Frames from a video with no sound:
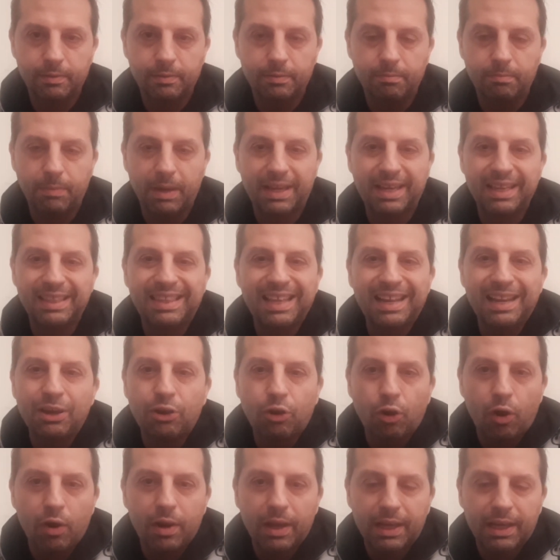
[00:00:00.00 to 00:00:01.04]
Ma che
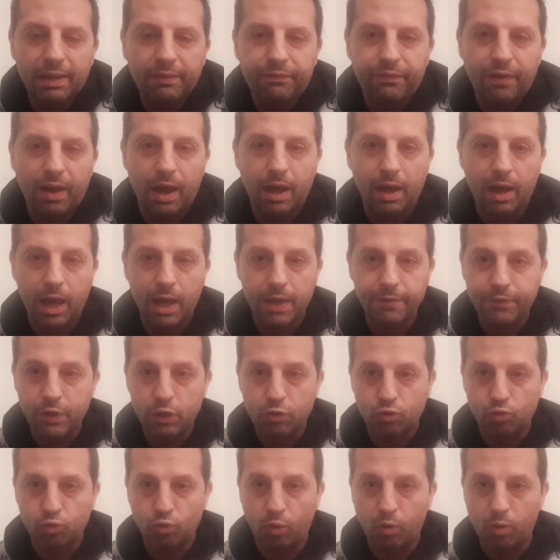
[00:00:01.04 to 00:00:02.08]
telecronache fa? Hai
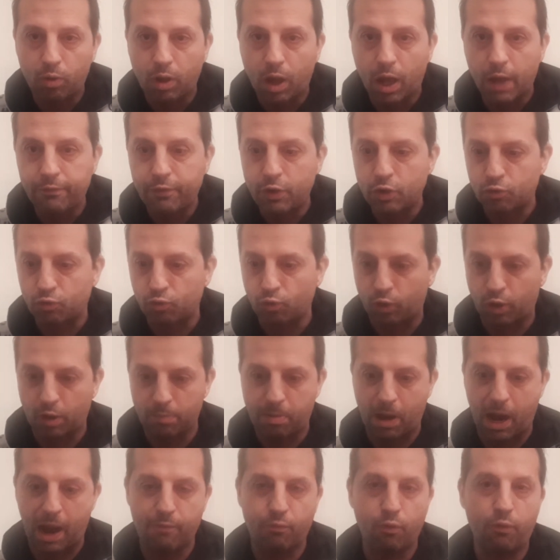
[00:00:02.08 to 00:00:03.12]
visto? Hai visto che
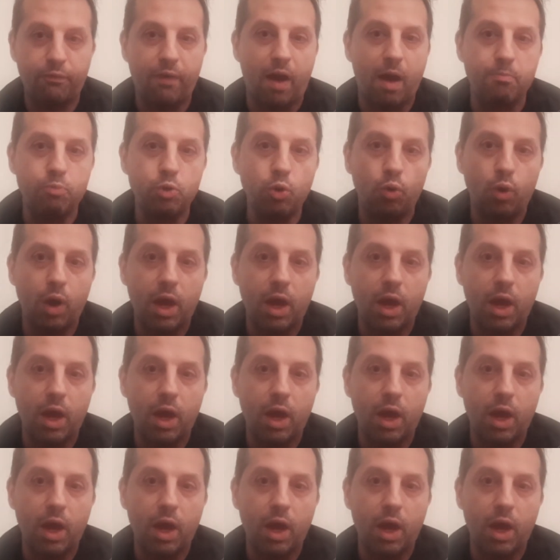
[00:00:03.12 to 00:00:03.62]
bravo Fabio?